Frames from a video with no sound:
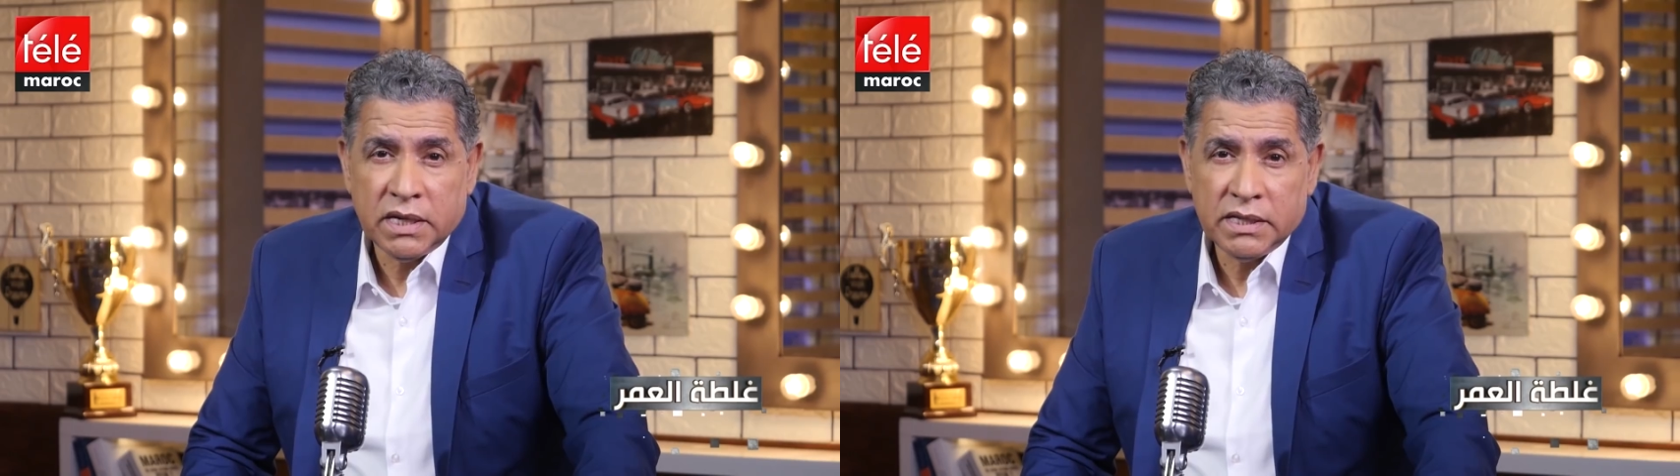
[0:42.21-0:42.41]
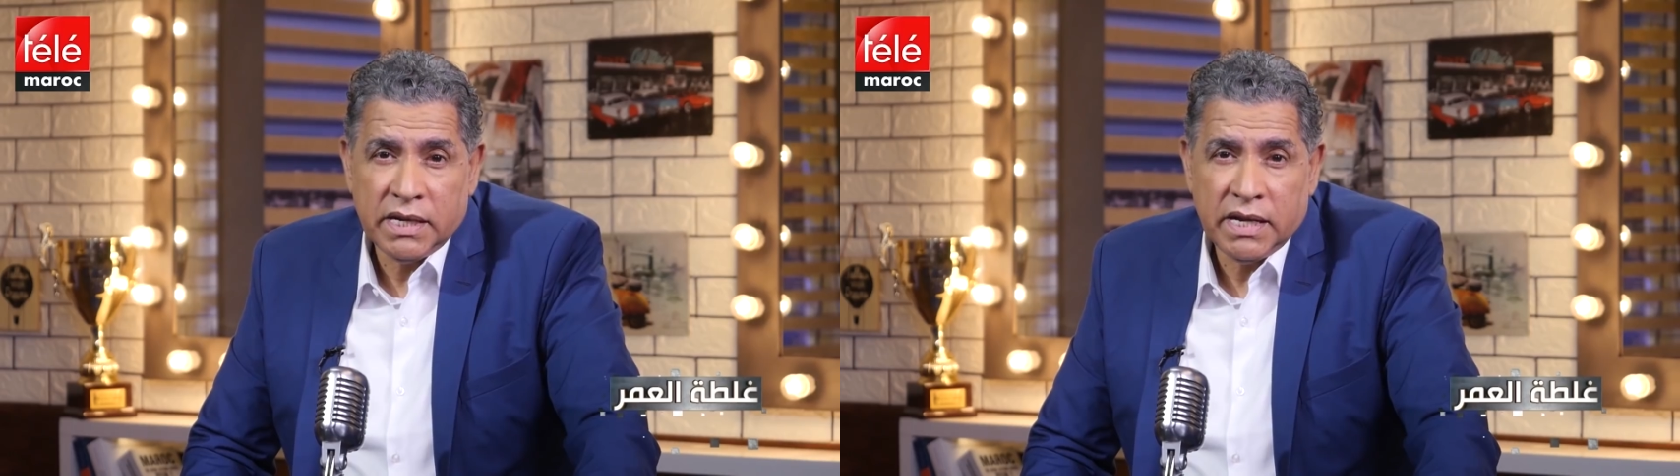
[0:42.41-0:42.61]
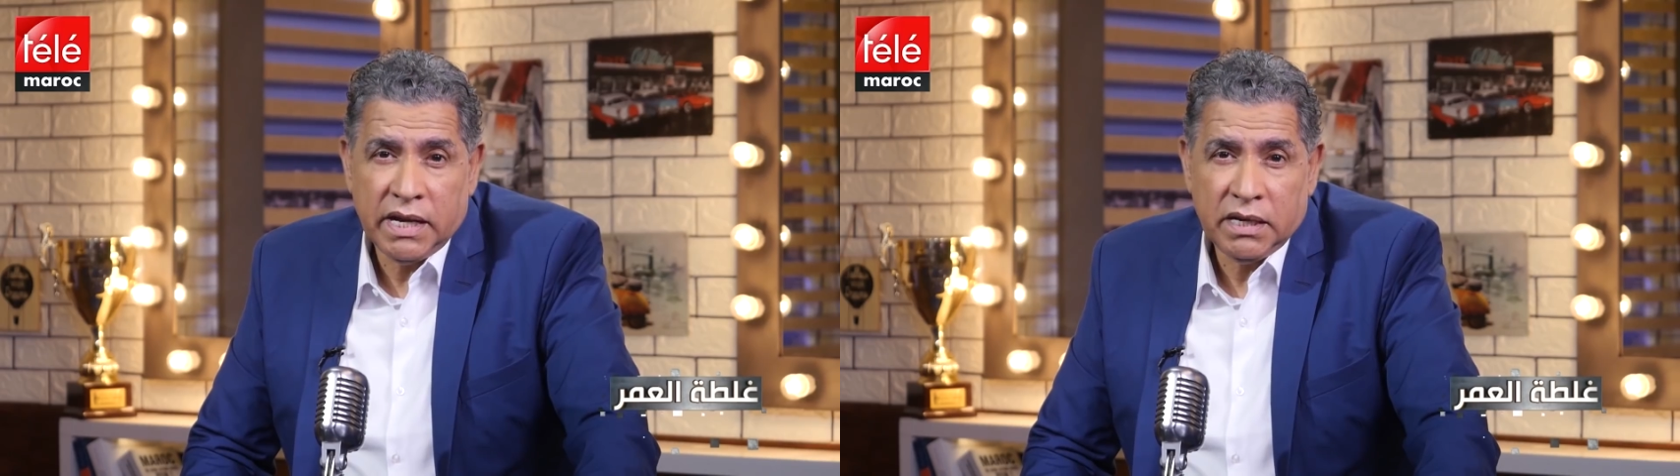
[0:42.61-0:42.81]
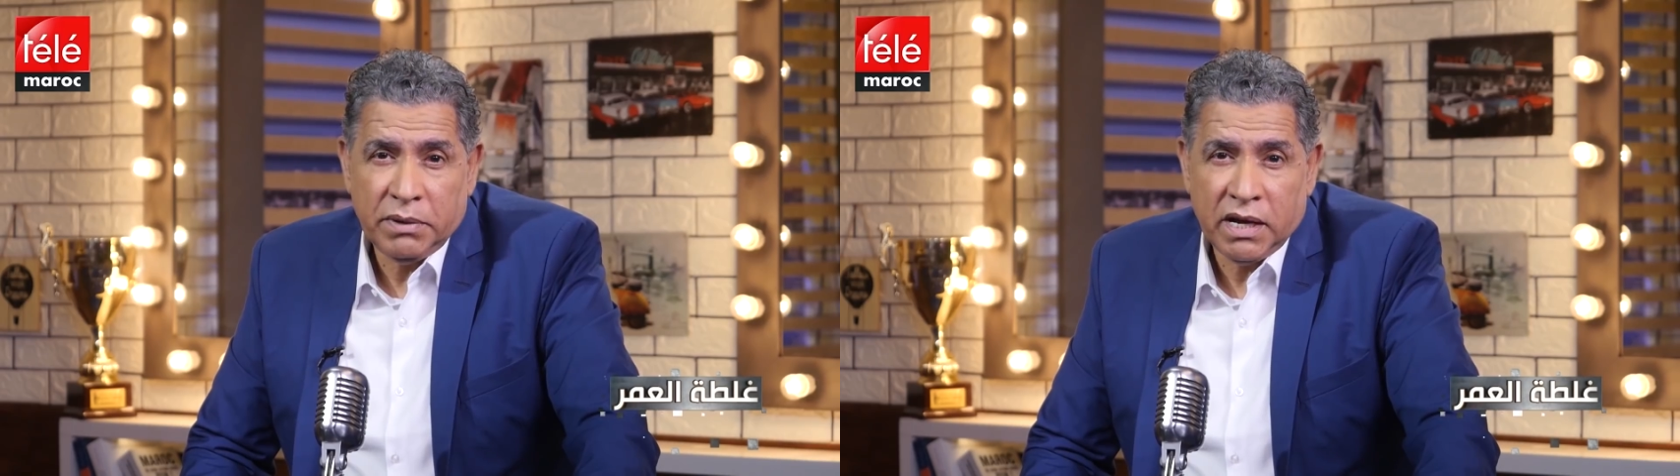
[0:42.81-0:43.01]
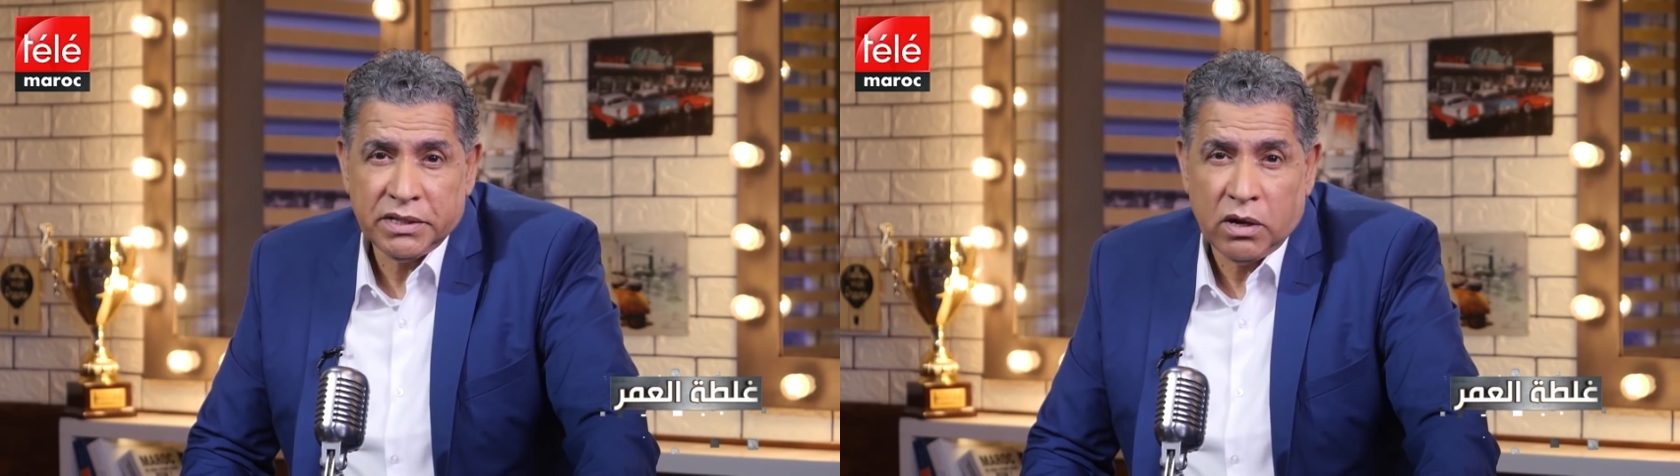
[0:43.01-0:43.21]
هذا اللاعب
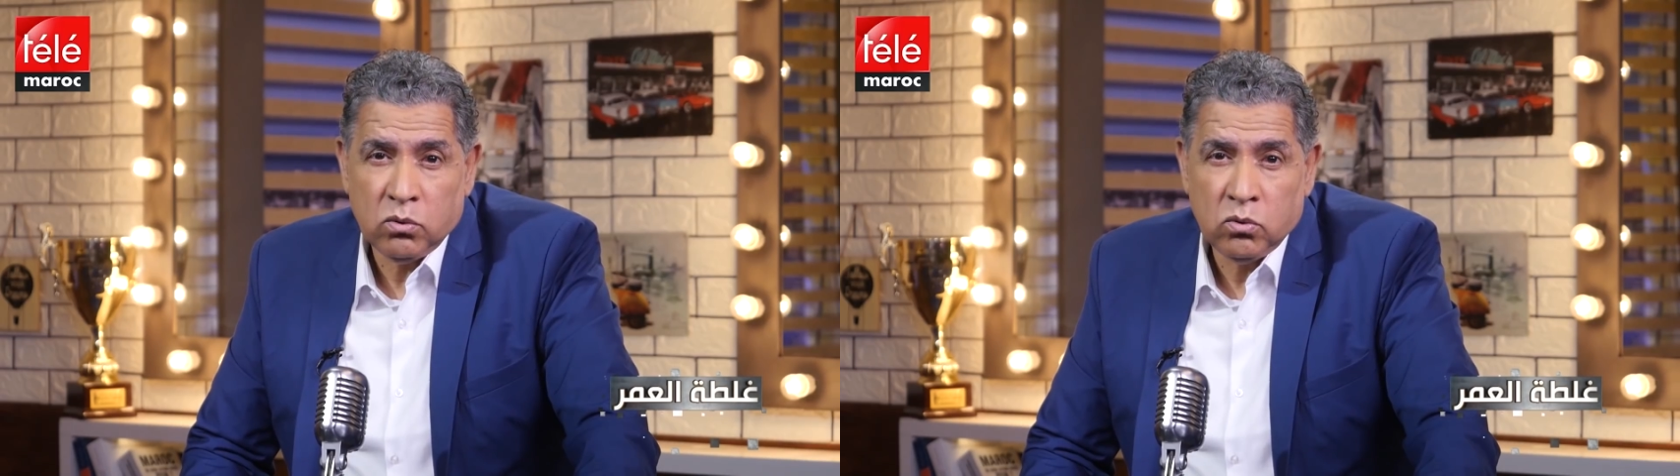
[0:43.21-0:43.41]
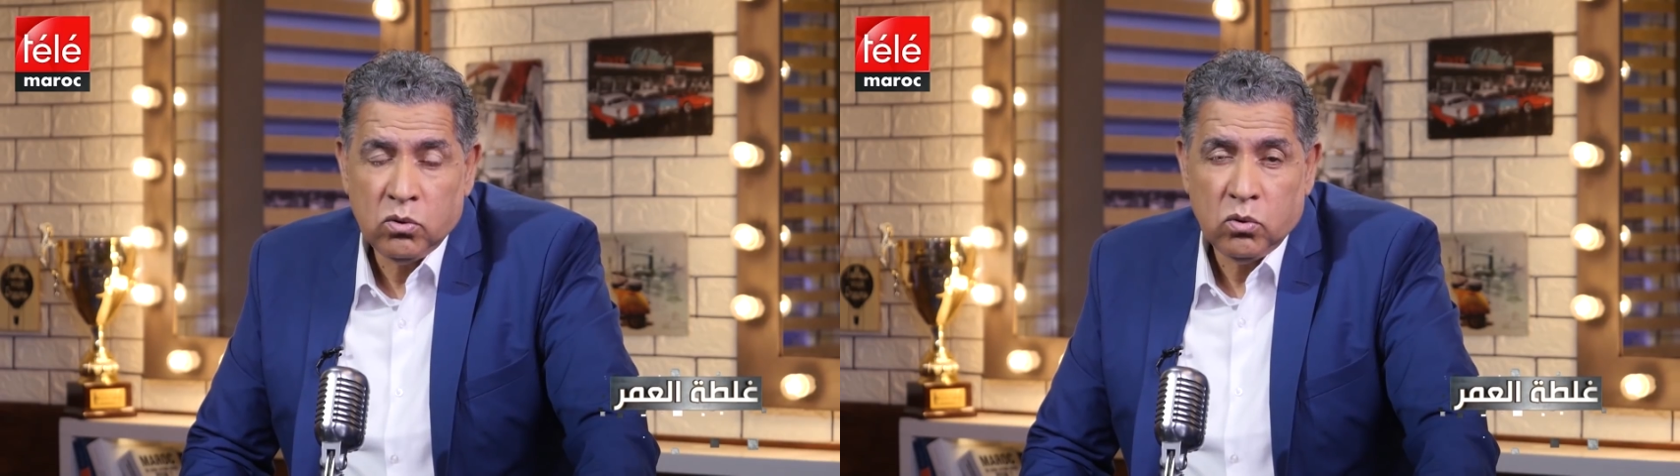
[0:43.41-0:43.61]
أخطأوا